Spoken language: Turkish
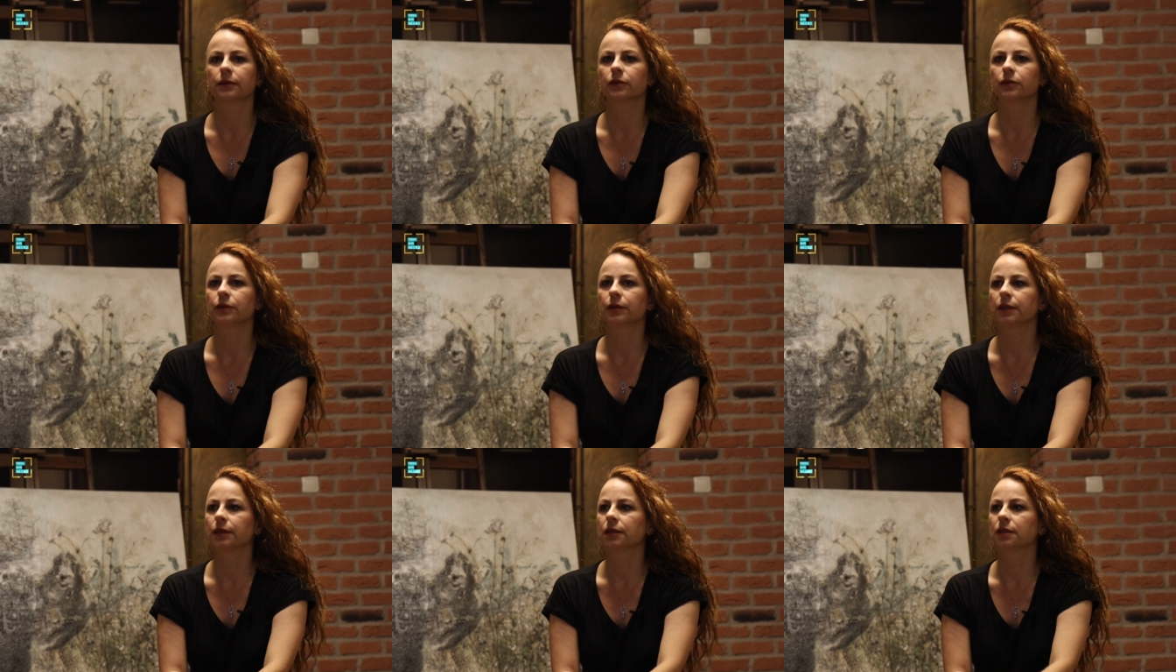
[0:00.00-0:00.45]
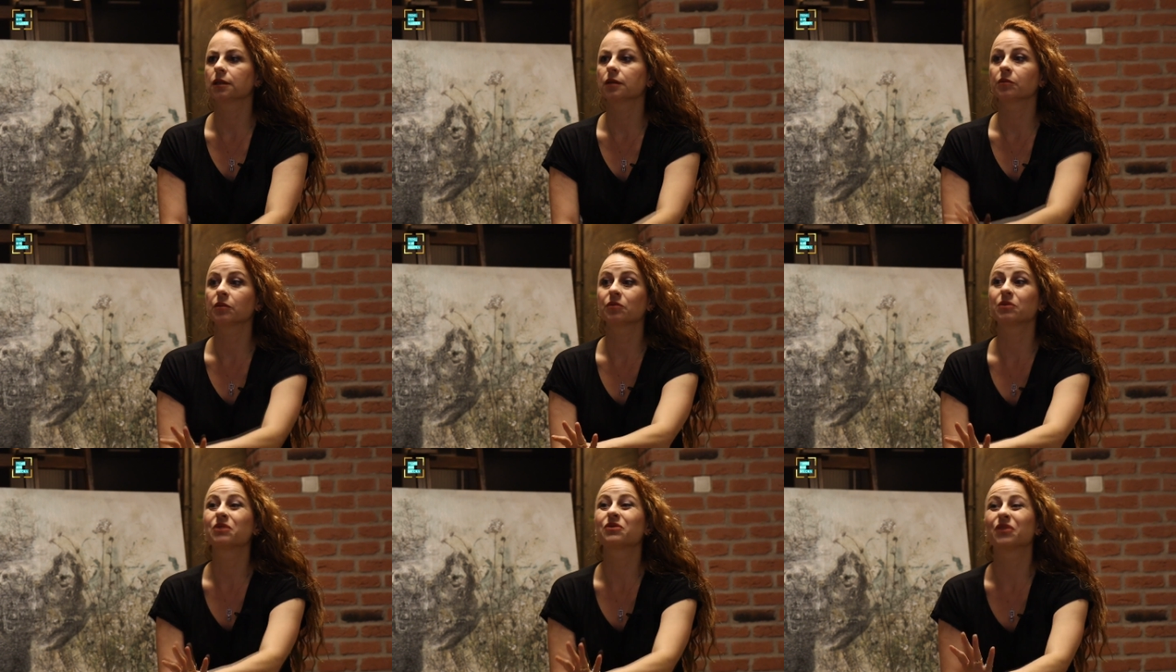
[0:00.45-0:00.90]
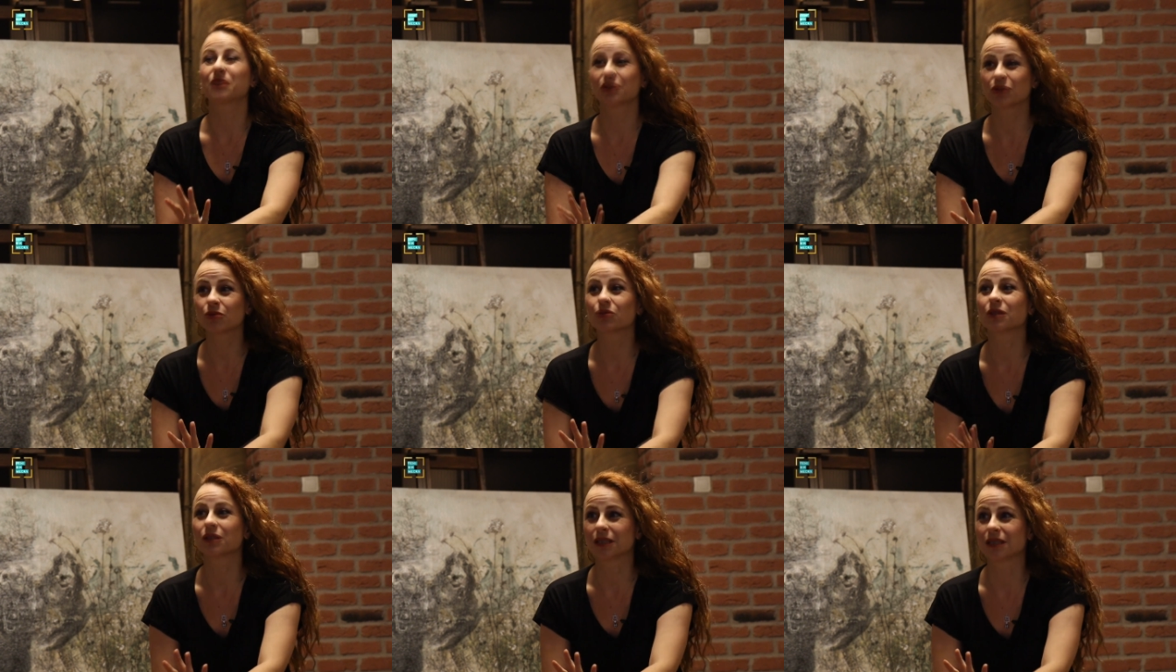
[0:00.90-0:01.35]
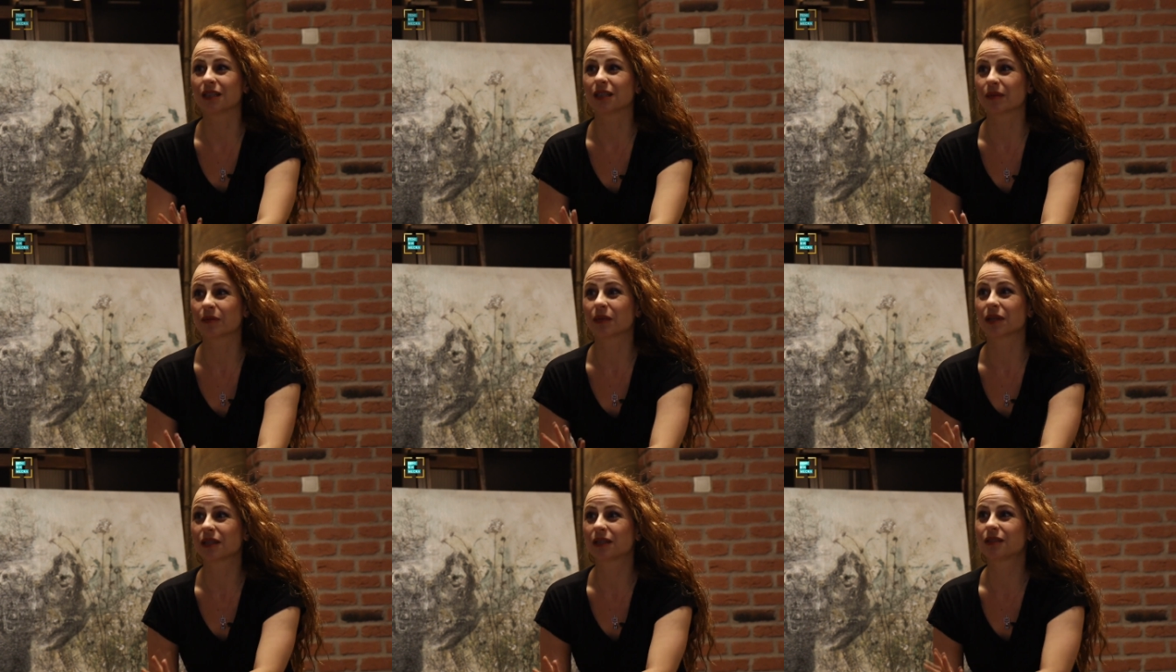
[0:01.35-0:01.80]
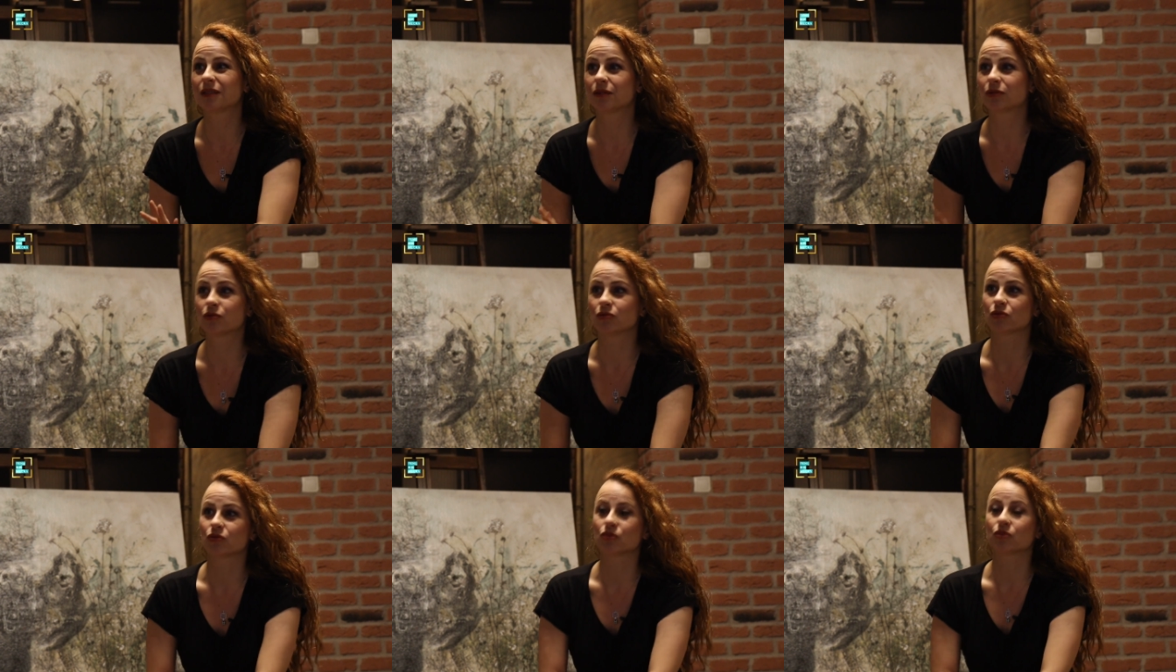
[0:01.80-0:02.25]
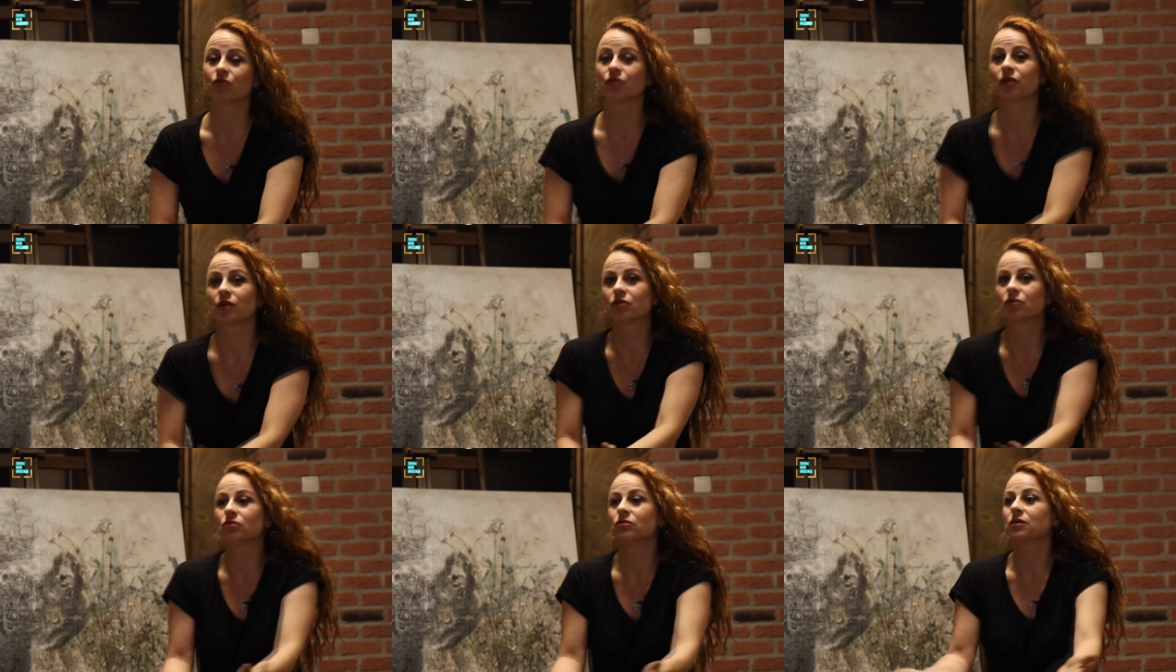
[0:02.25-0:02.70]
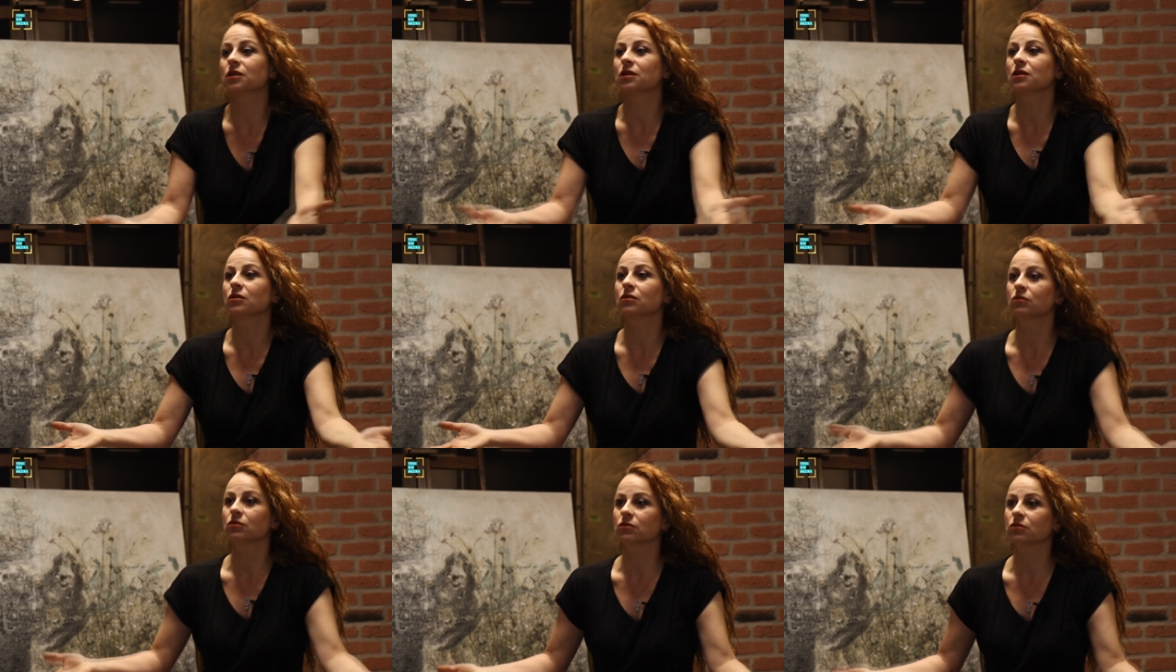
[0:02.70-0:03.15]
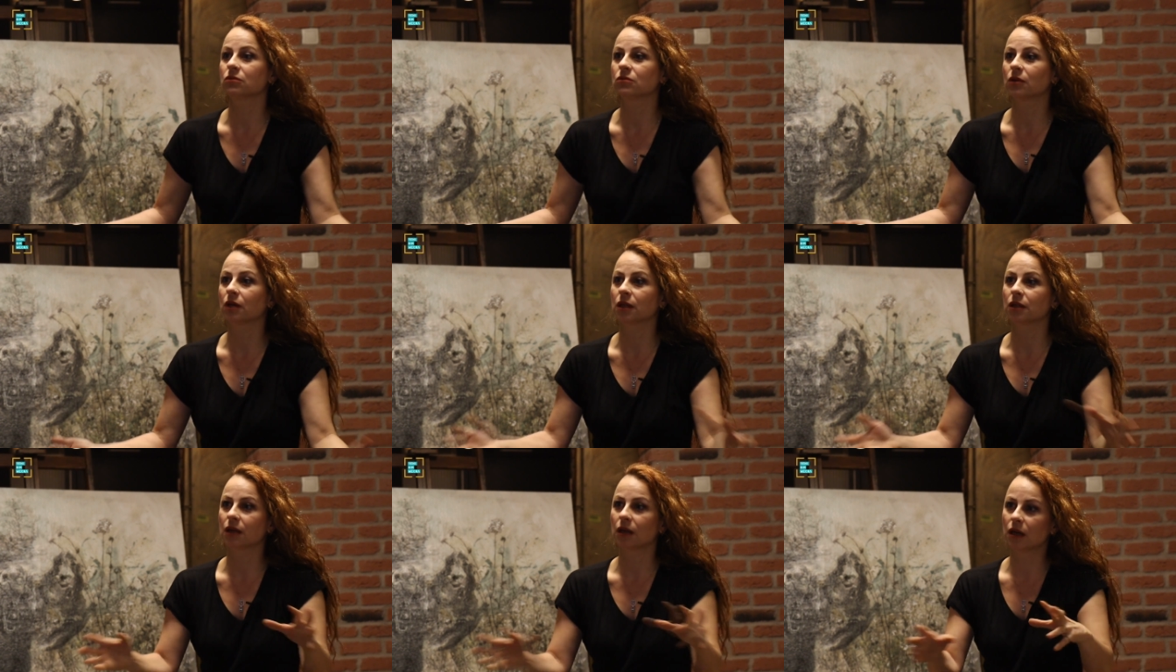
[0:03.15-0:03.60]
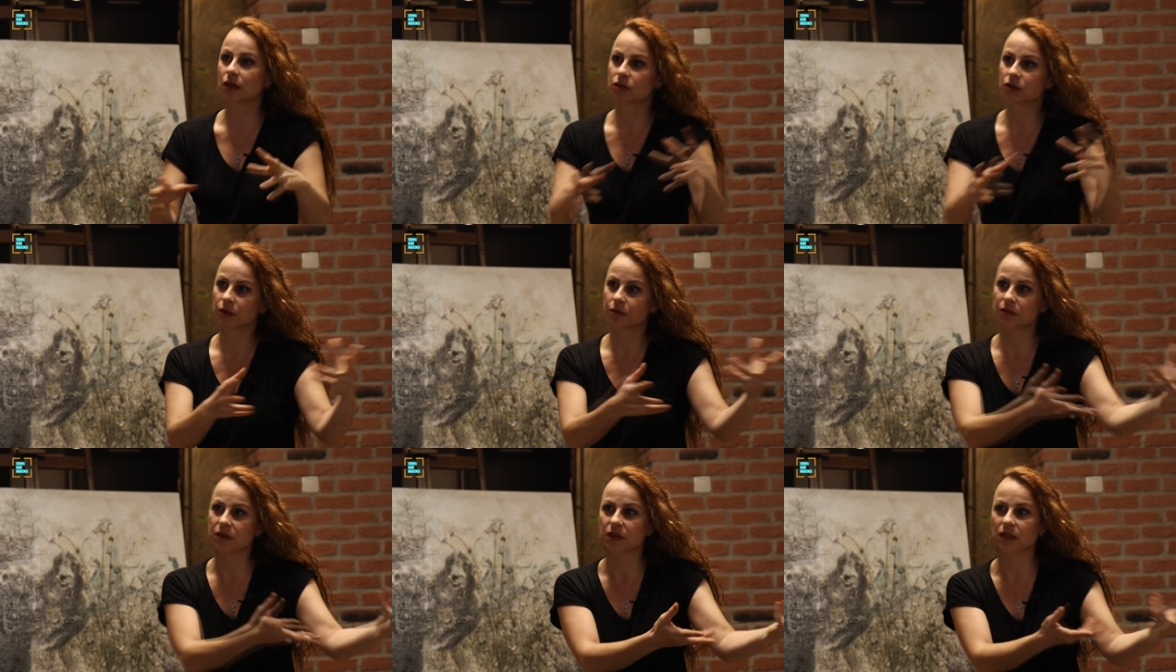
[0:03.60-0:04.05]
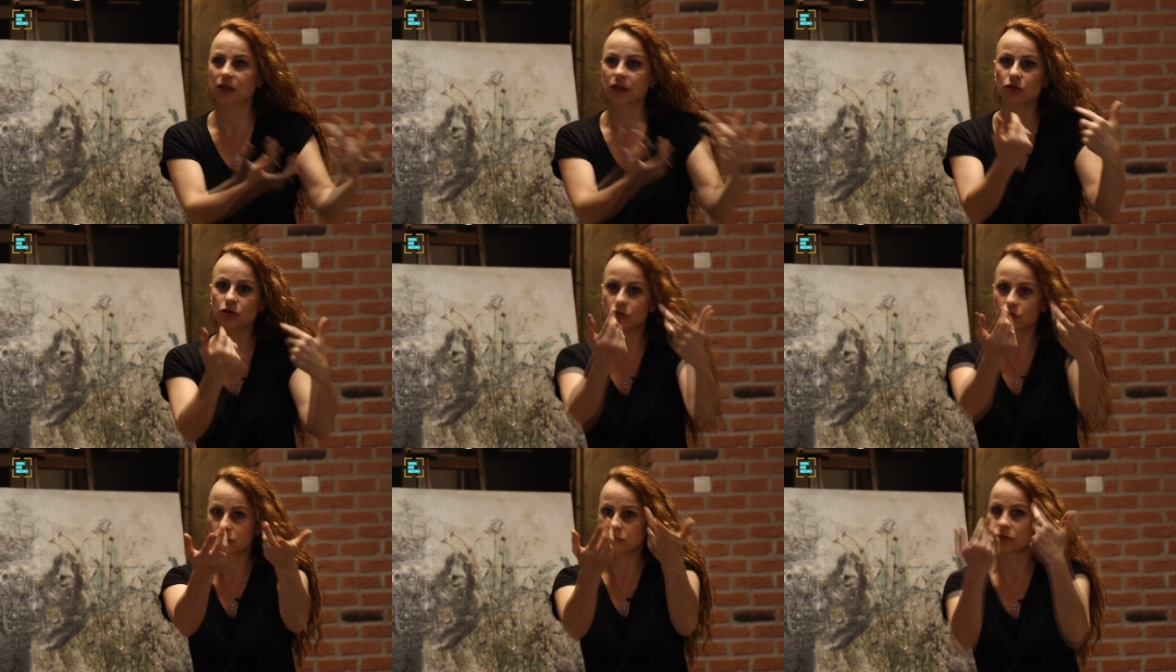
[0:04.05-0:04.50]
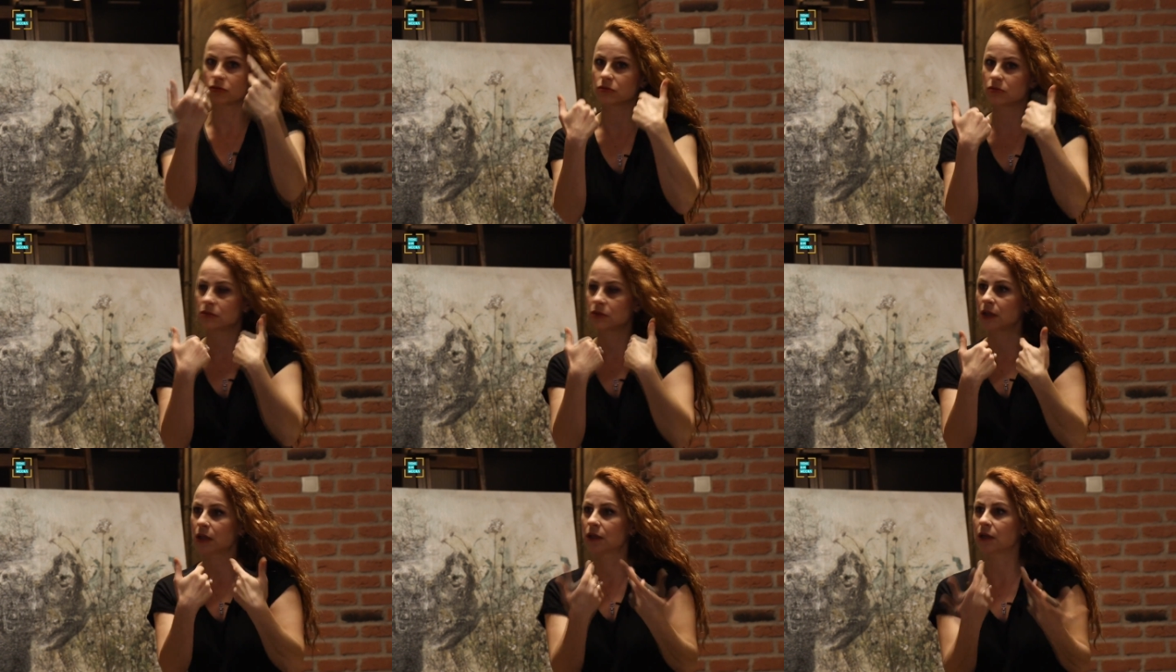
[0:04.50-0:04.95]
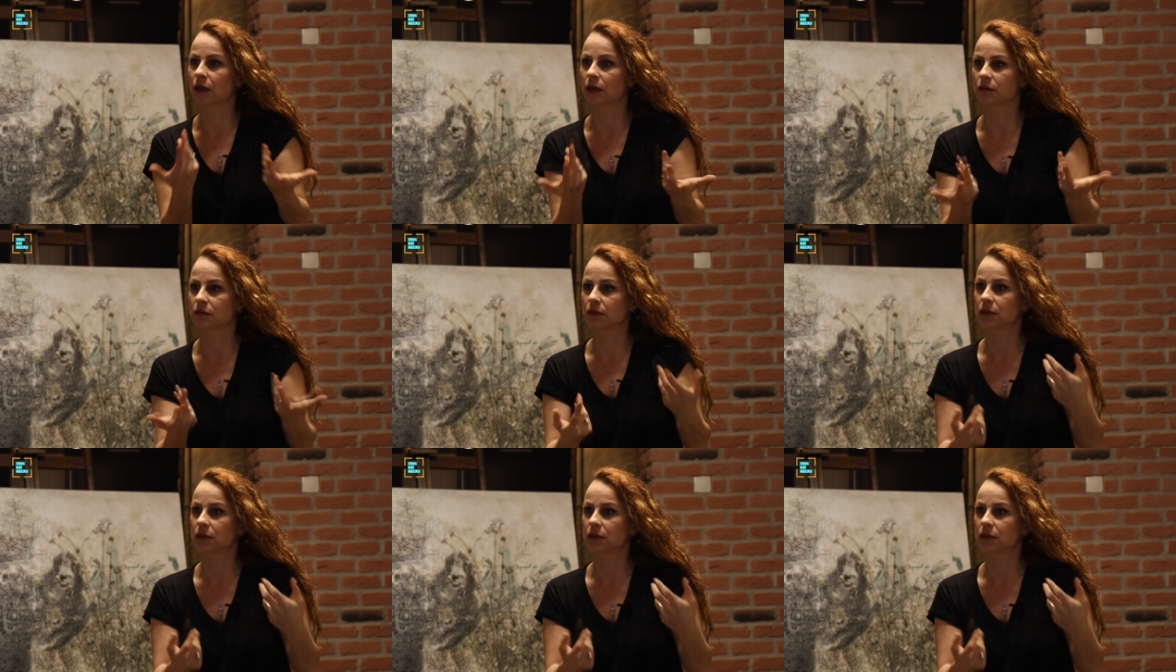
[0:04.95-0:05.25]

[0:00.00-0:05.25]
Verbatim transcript: Oraya gittik ama biz Fado da dinlemek istiyoruz. Fado'nun da ne olduğunu hani ancak biz dinliyoruz. Evet.